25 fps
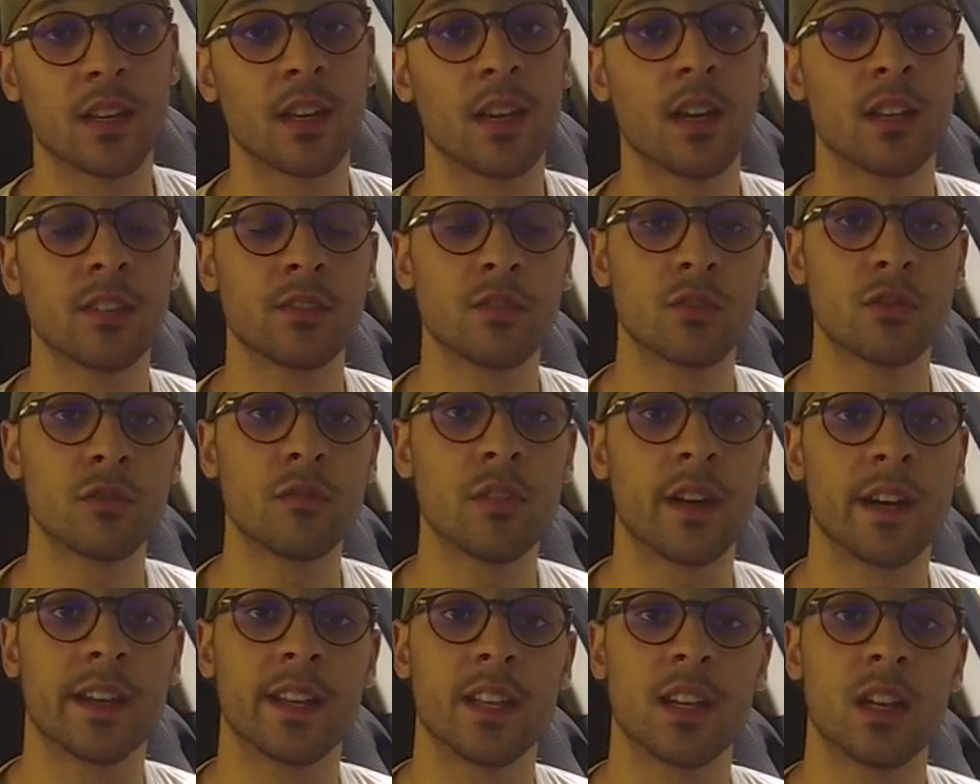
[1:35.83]
a
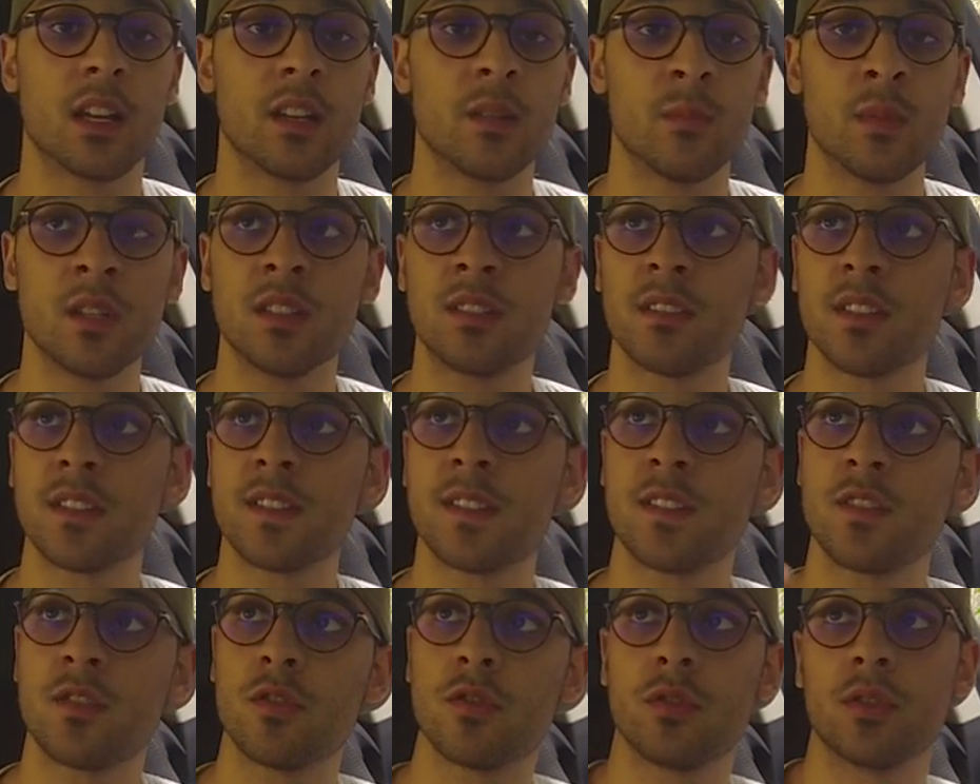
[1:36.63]
trovare
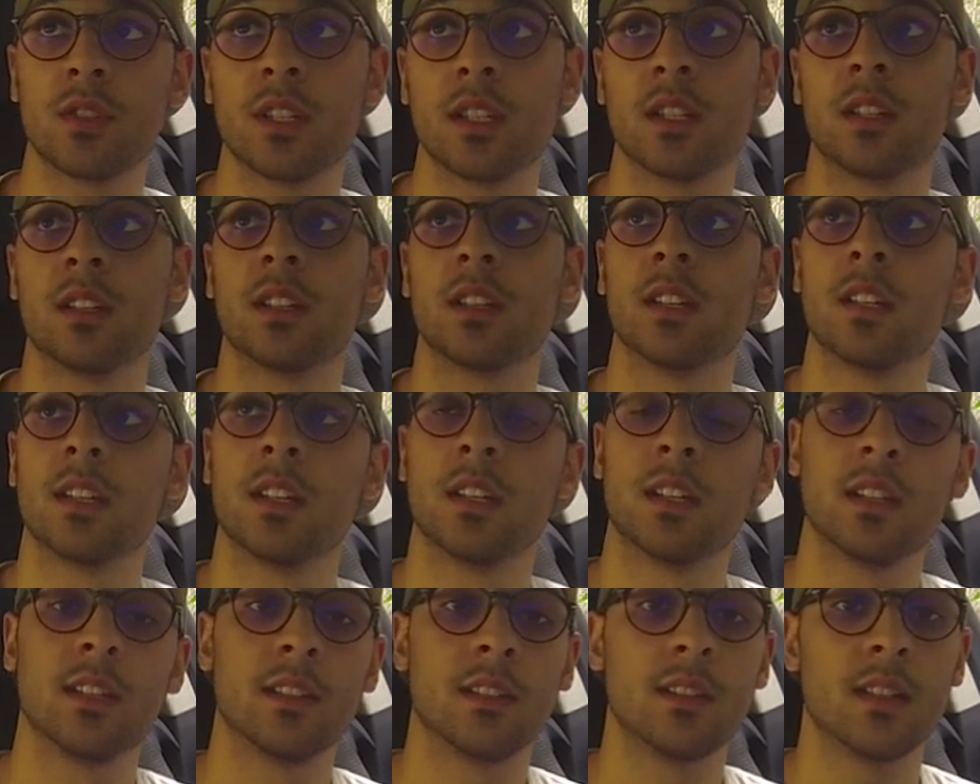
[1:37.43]
l'alimentazione
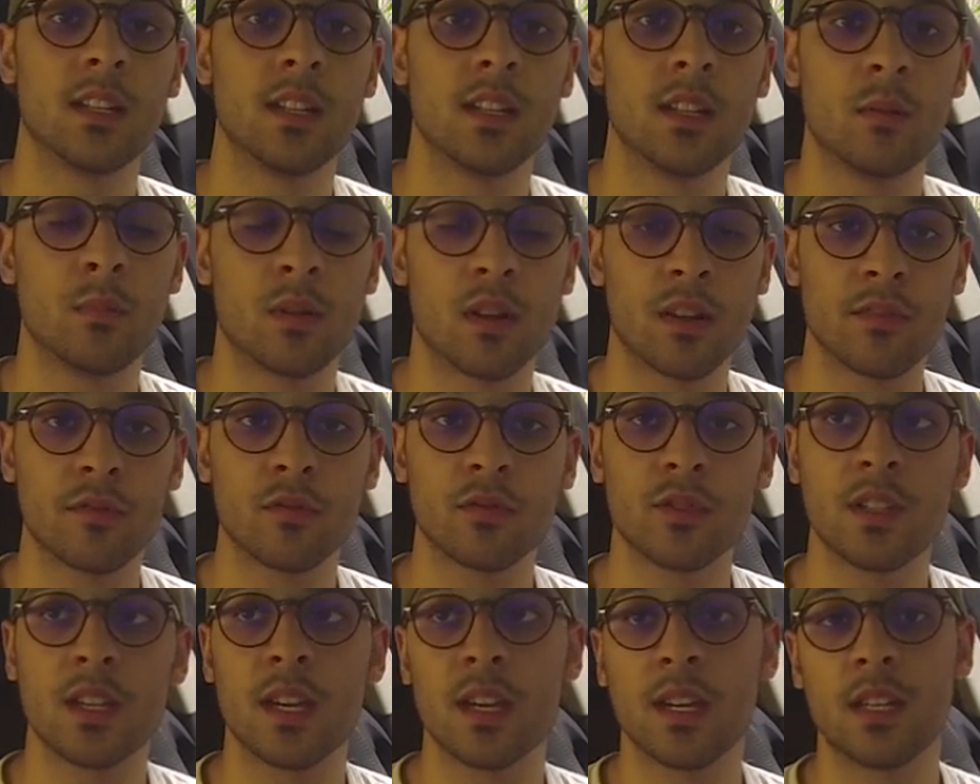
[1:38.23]

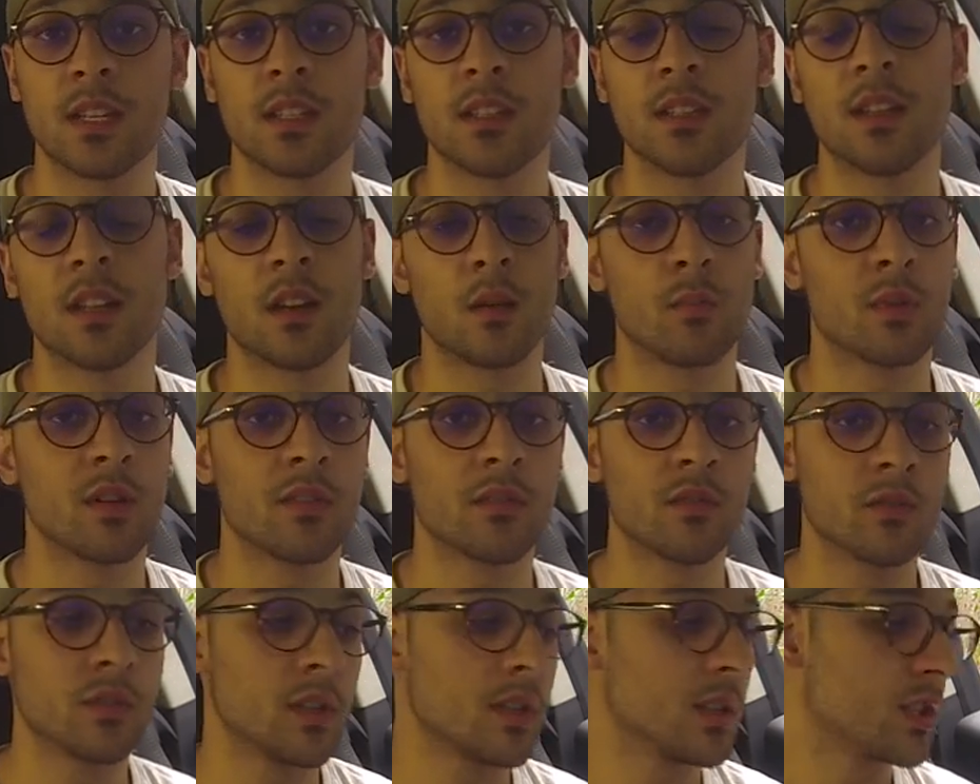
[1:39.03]
plafoniere, della
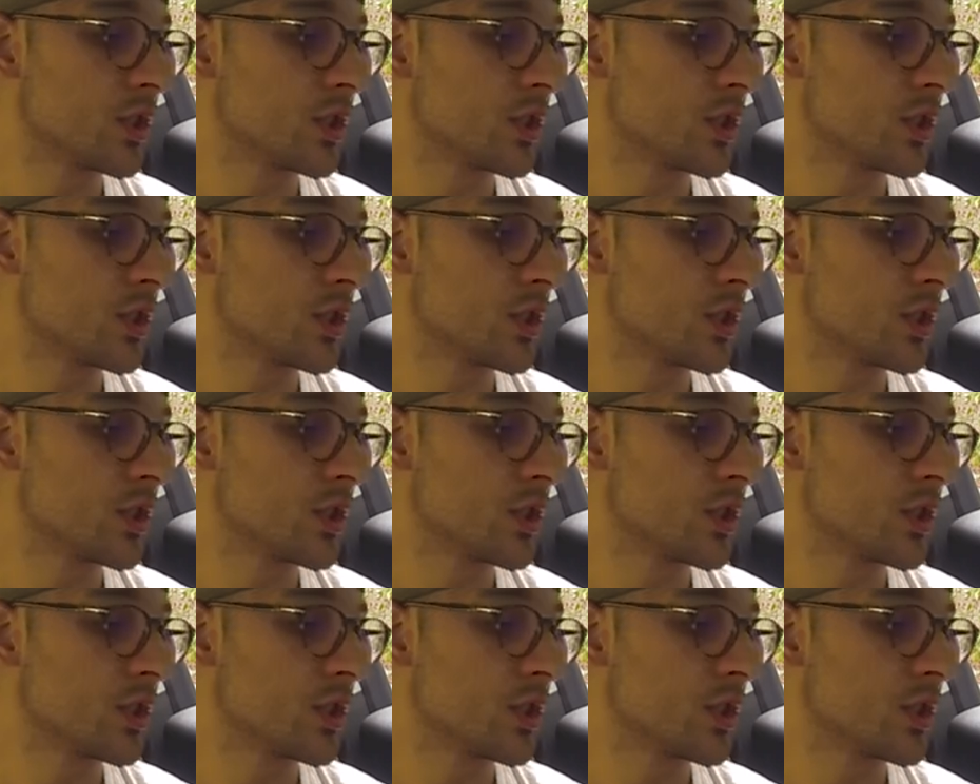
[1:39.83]
plafoniera